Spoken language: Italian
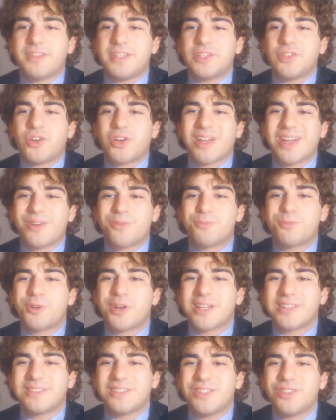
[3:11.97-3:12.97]
vi dico che è un
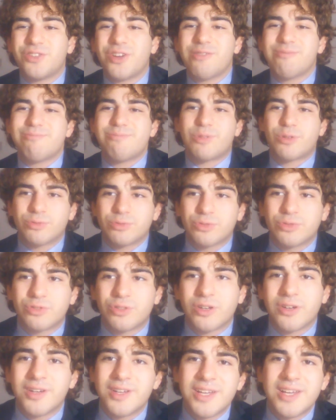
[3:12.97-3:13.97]
pochettino è
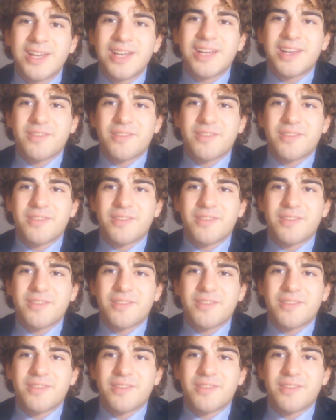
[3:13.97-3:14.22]
brutto